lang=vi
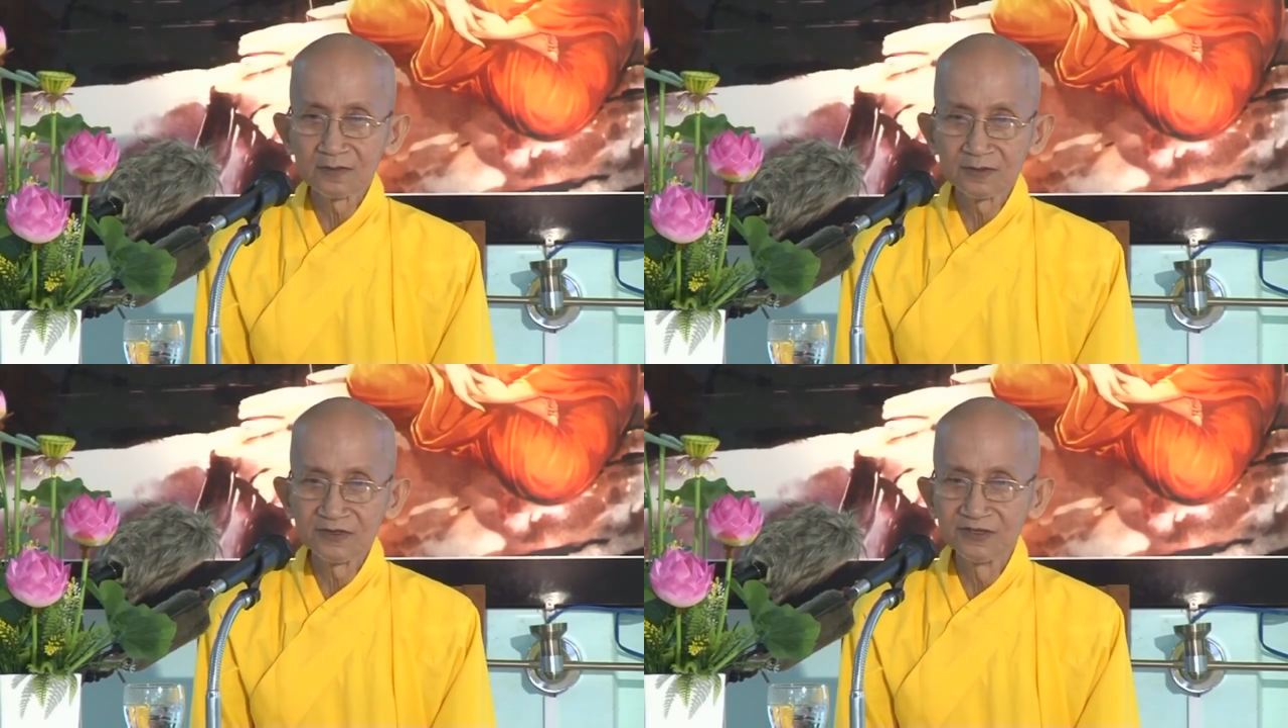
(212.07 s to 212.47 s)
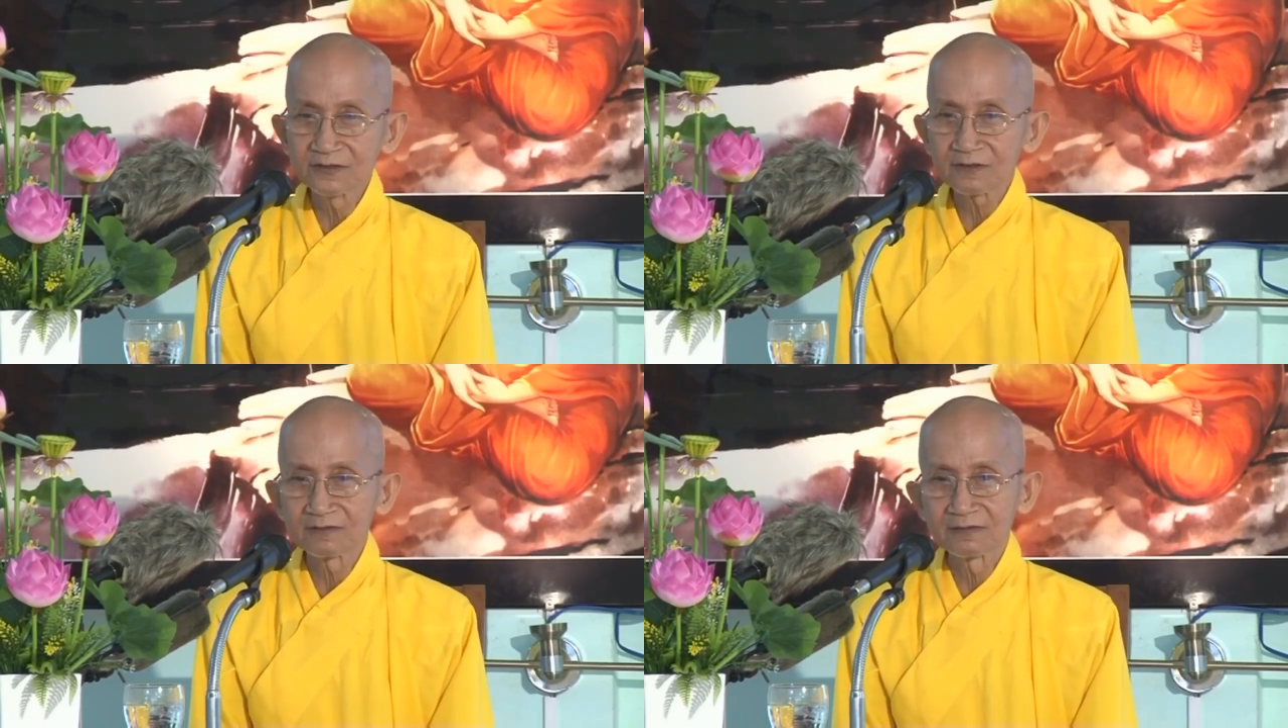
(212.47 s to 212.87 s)
người
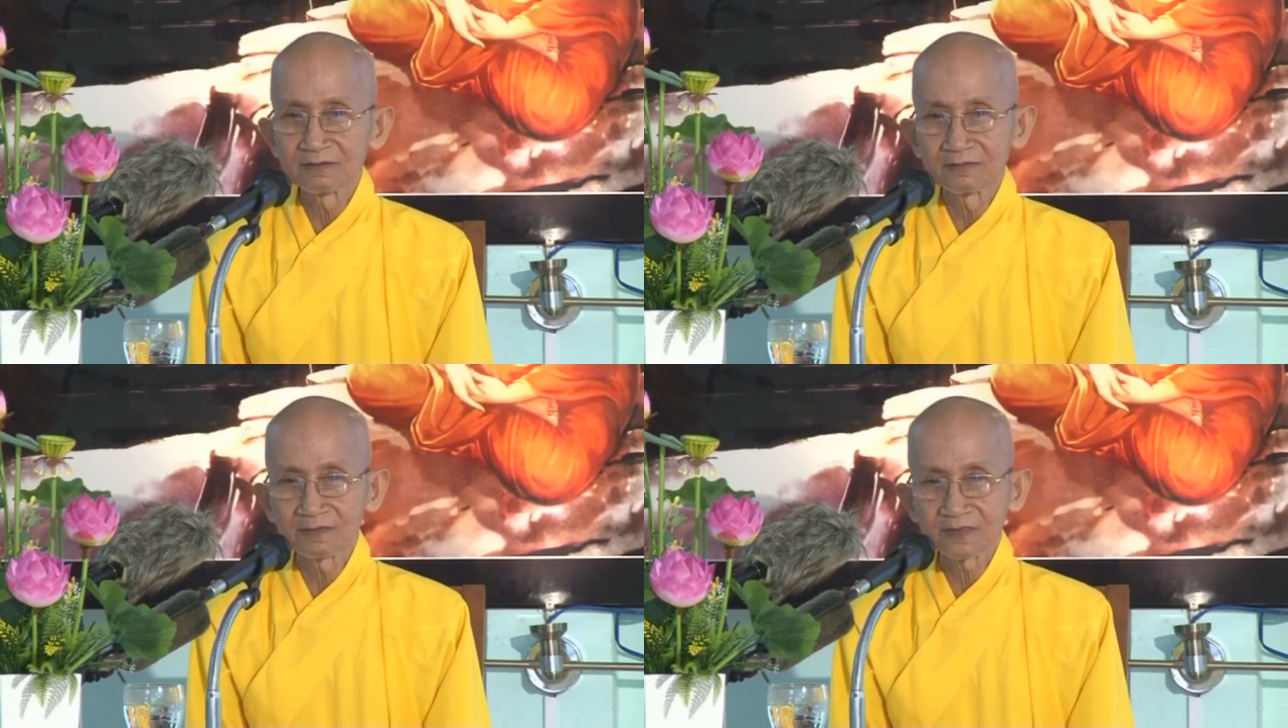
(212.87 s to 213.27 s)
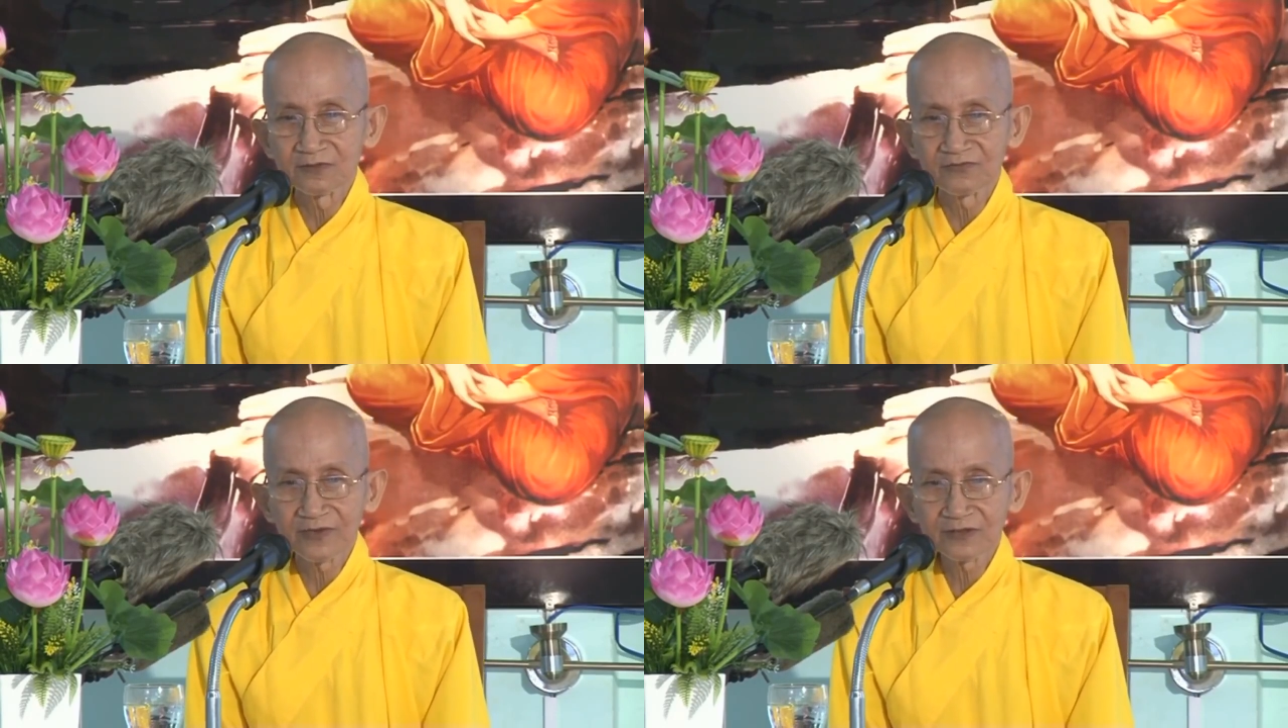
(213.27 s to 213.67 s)
Việt
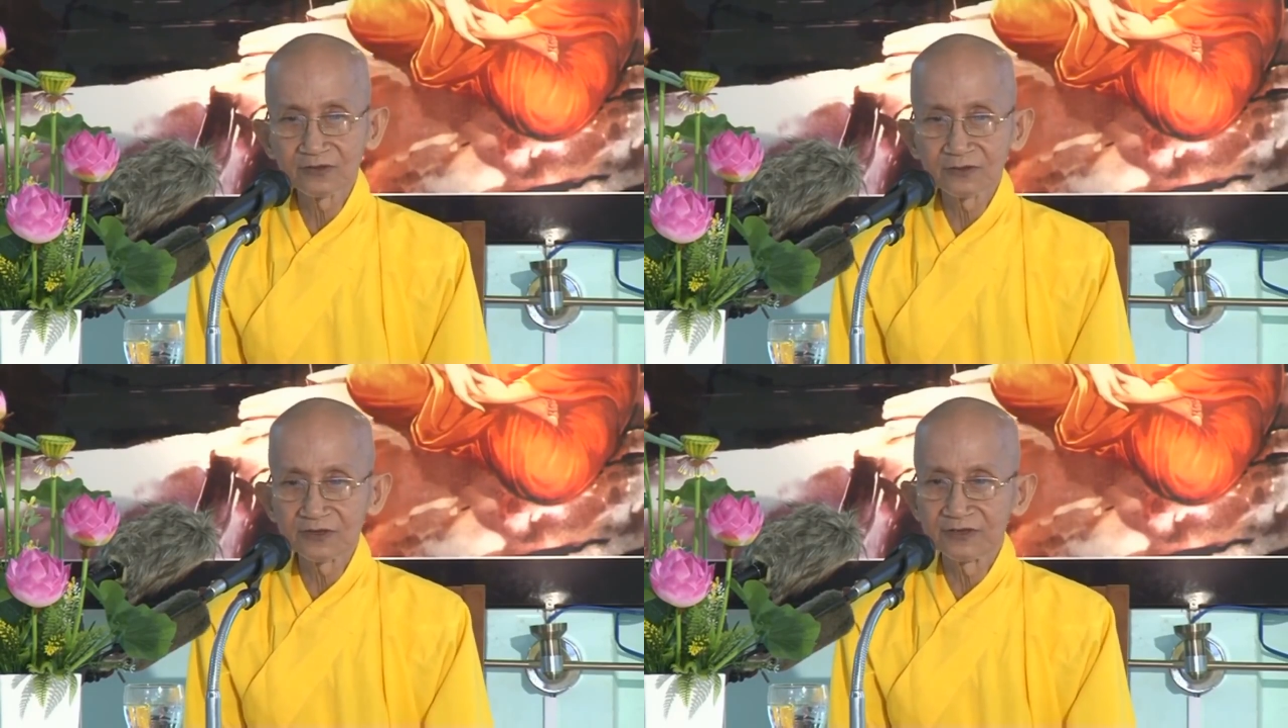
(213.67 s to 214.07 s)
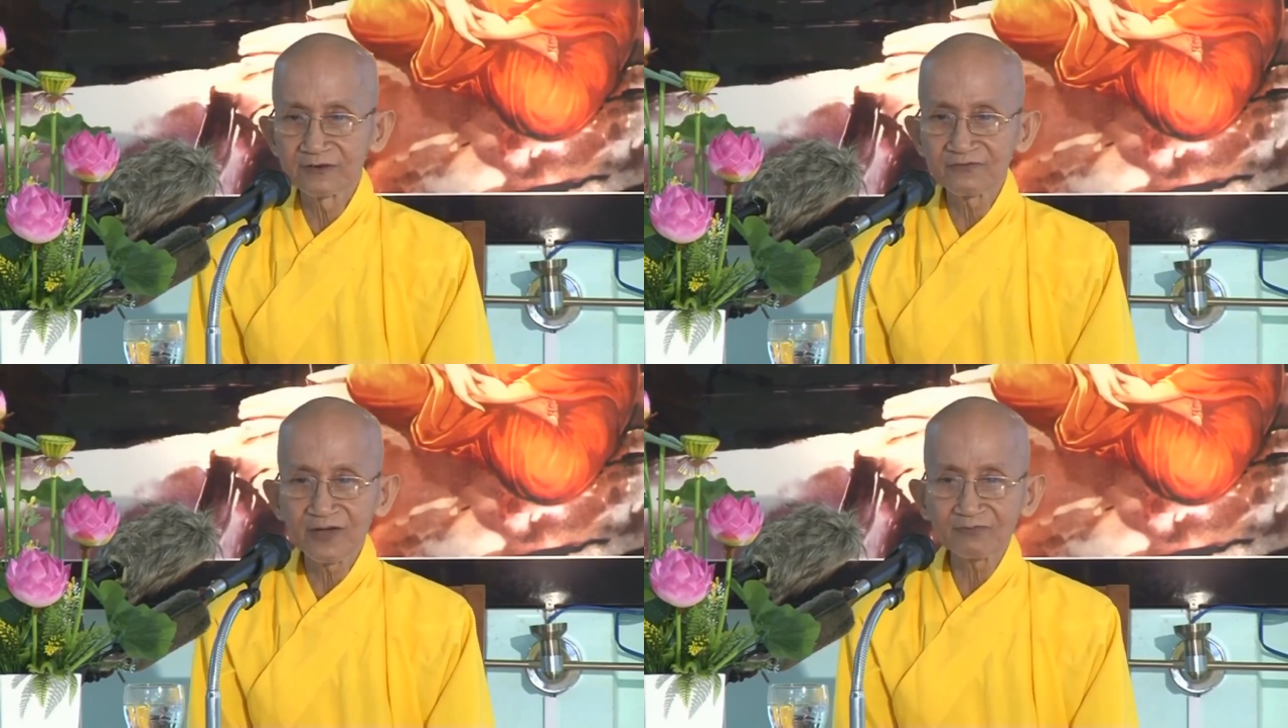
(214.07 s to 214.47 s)
thì phải thực
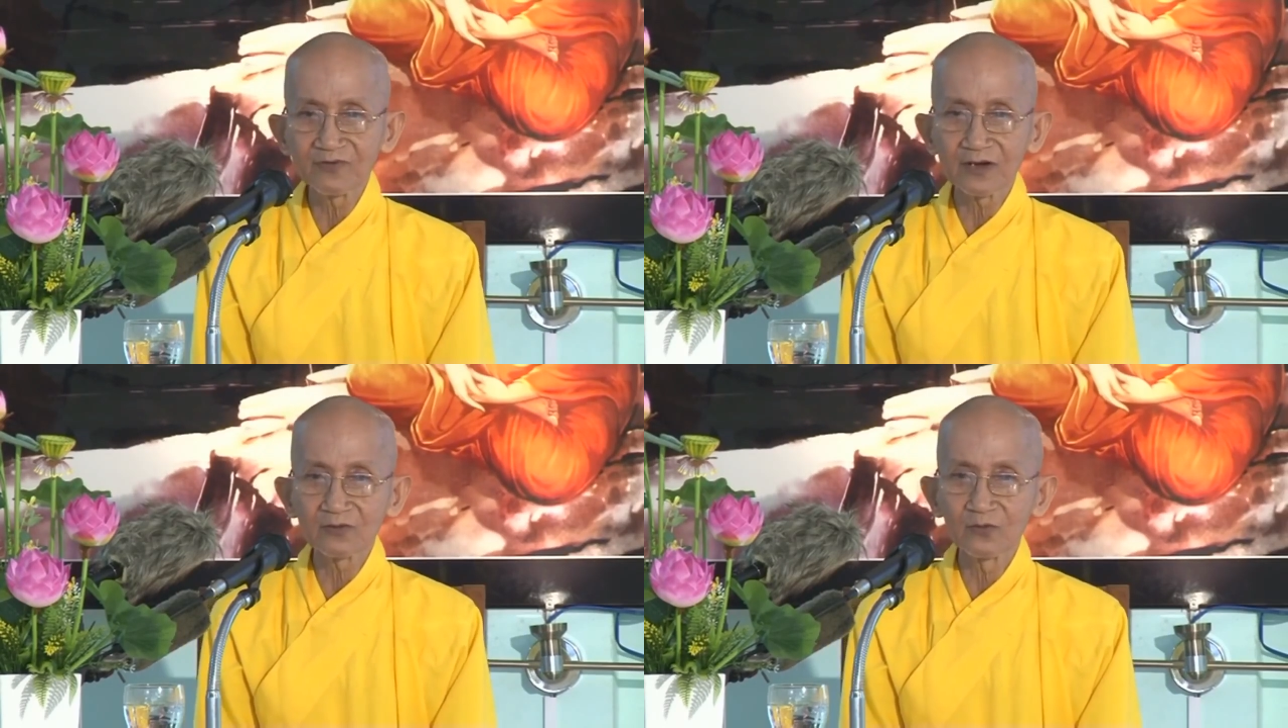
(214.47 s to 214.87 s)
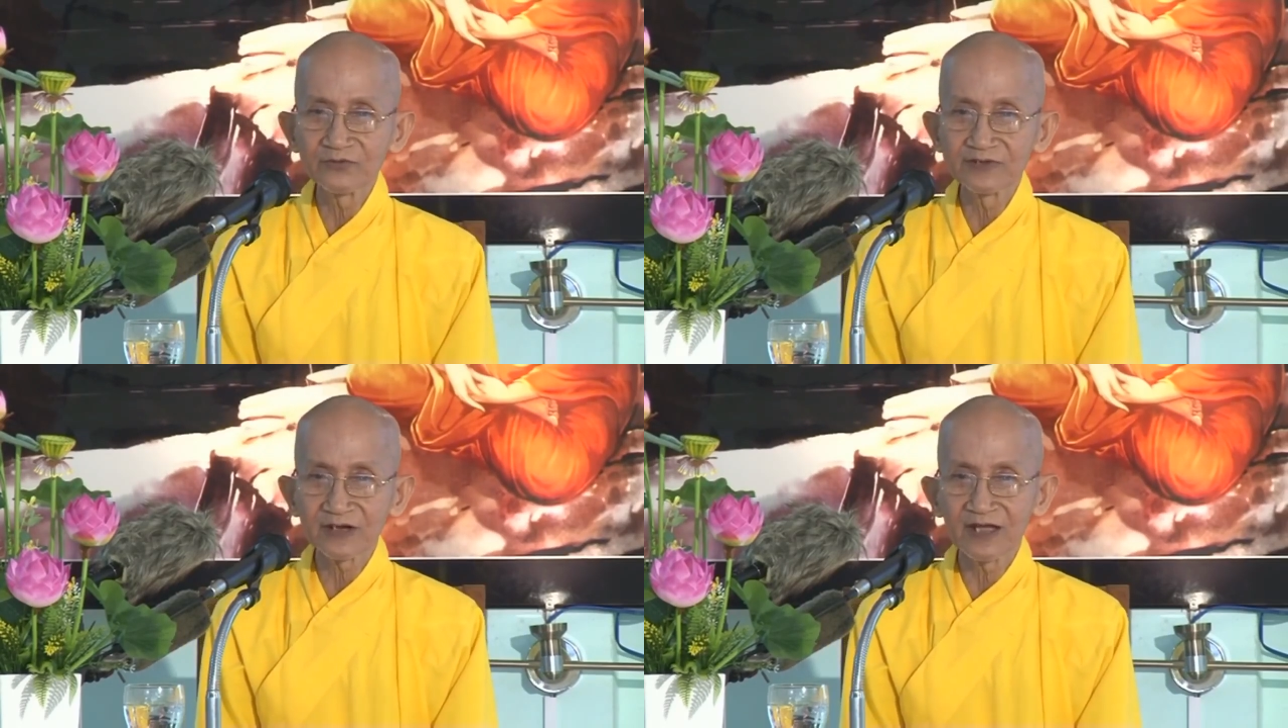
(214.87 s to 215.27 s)
hiện pháp Phật
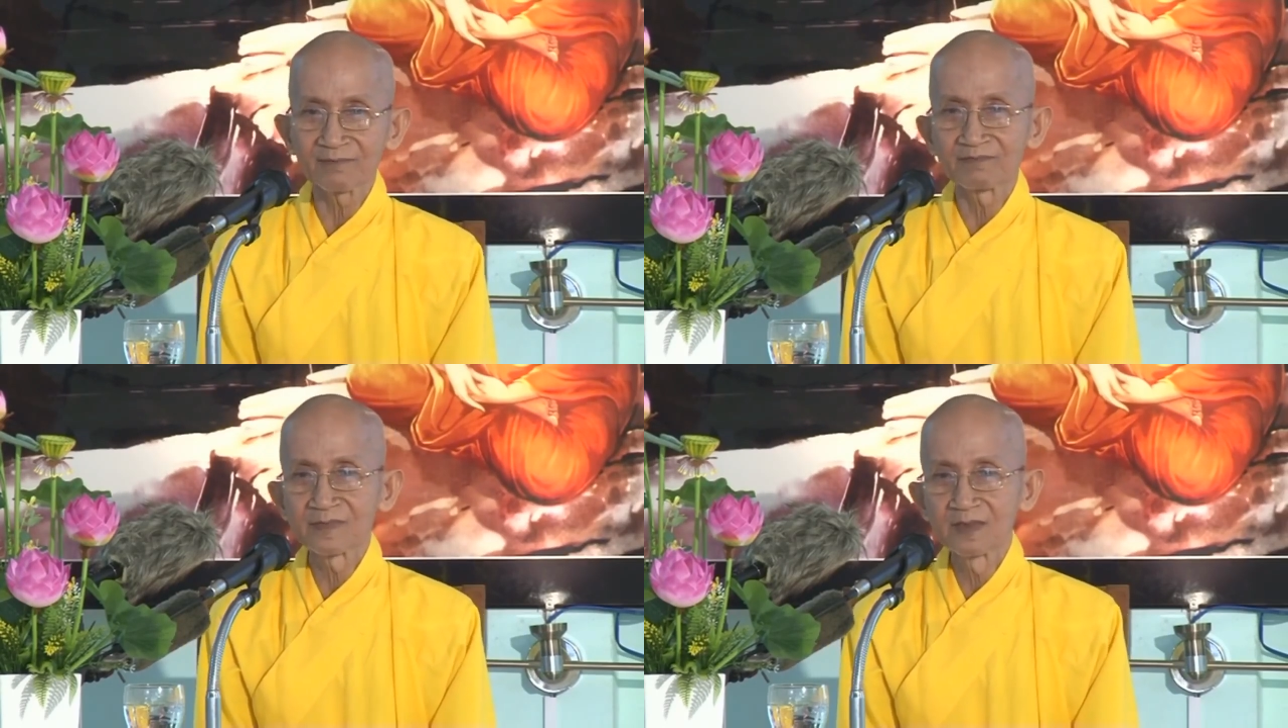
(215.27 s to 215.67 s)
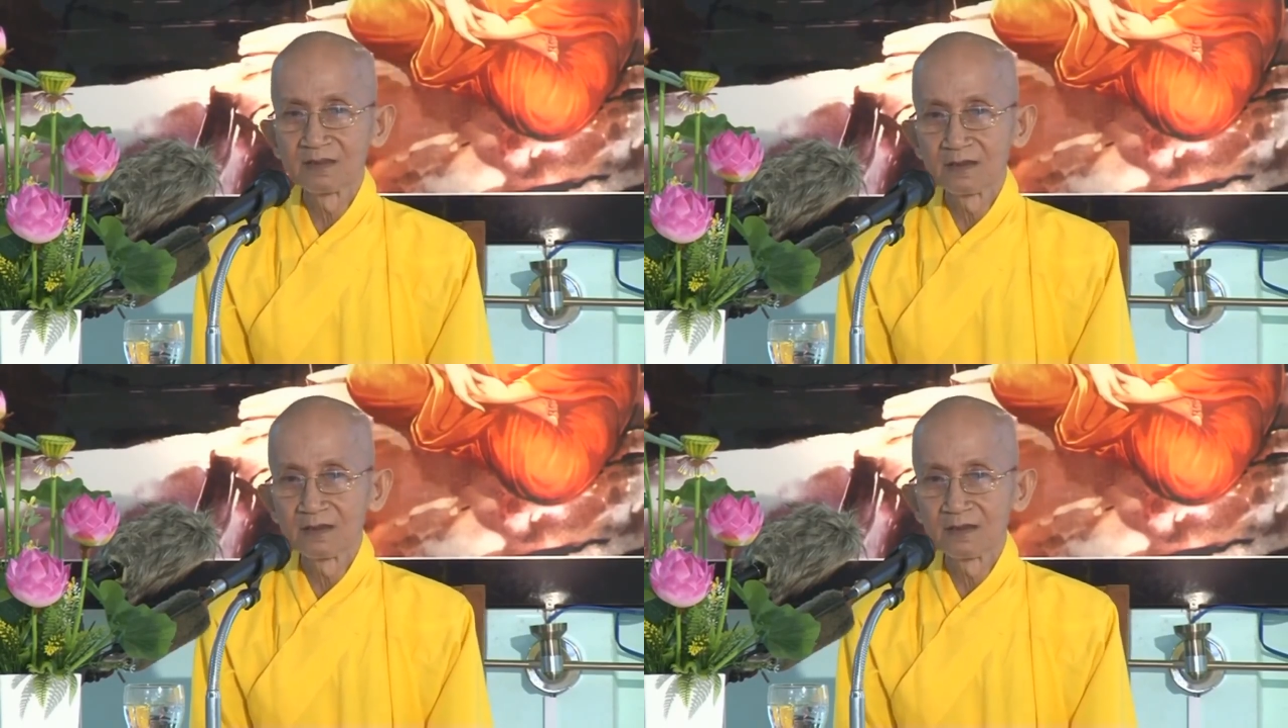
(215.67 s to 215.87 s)
của Việt Nam